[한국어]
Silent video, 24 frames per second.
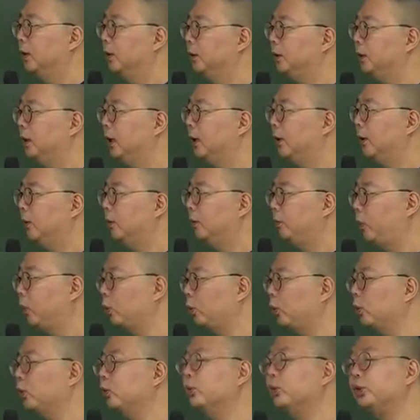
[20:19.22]
채,
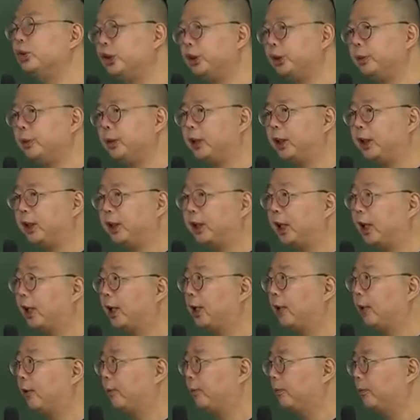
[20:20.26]
보통
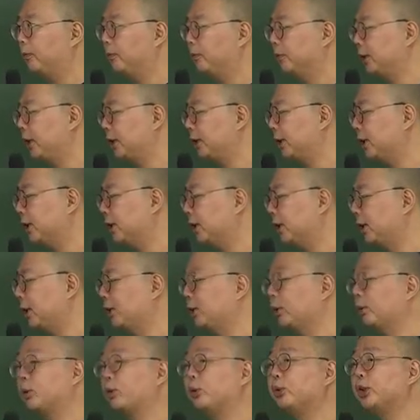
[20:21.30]
60일이나 최장
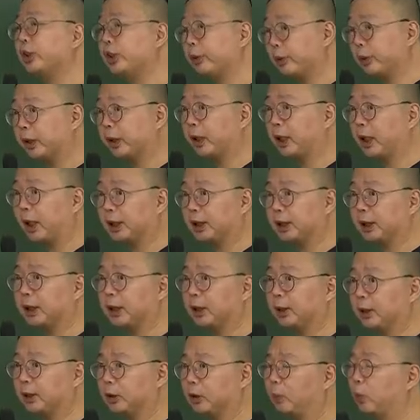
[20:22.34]
기간으로
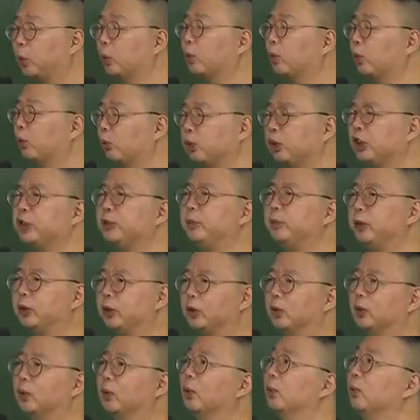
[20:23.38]
90일까지 해서 보통 90일
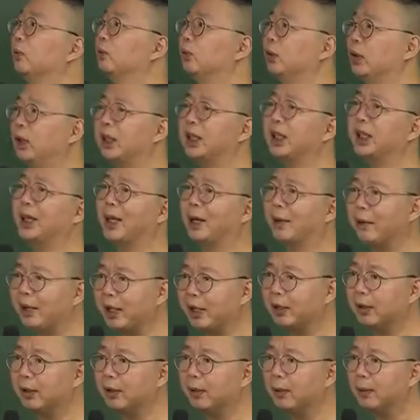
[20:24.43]
정도 후에나
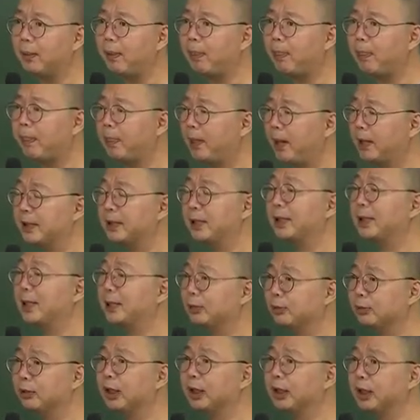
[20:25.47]
나와요. 세 달
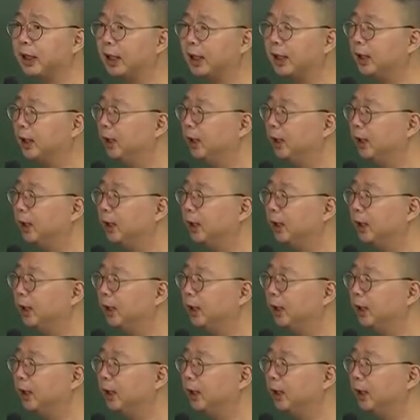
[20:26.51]
후에나.